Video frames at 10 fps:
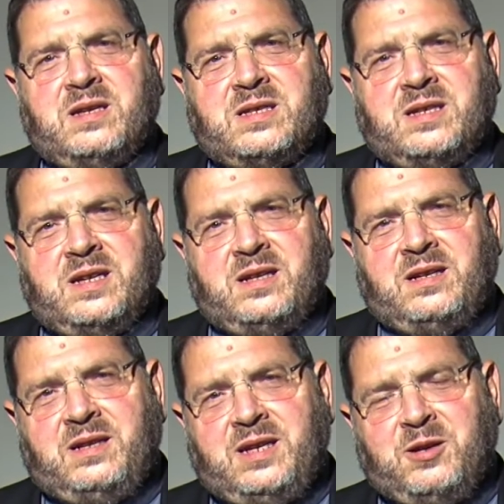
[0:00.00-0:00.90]
se
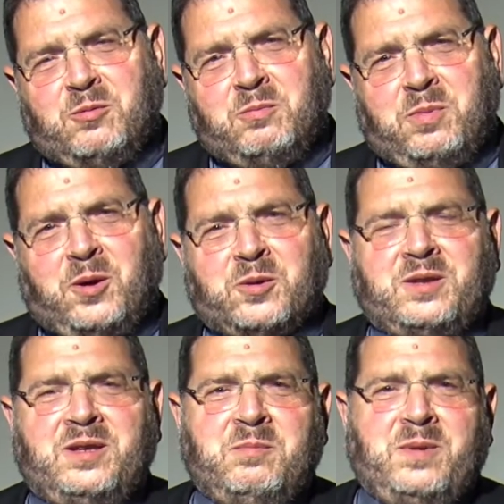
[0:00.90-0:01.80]
ti
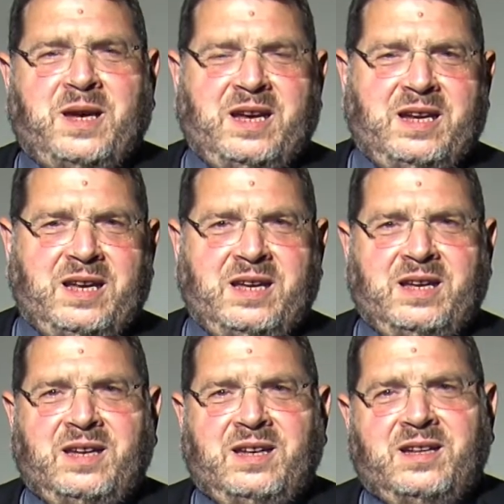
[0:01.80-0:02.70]
comporti bene
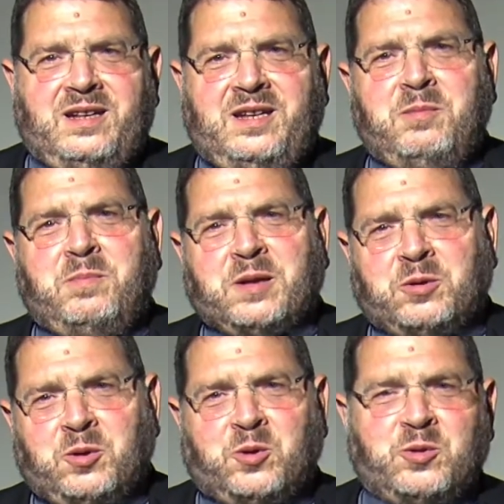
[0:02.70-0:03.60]
ti
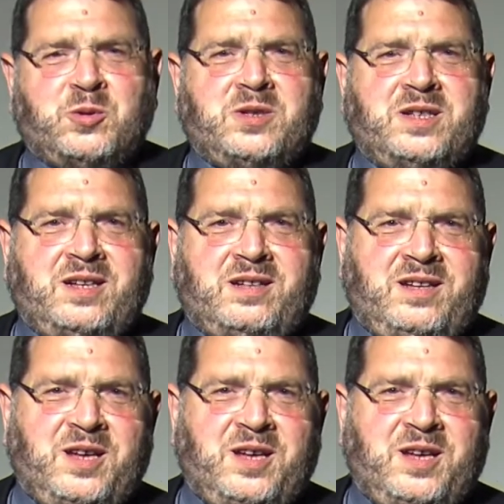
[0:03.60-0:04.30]
perdono, se ti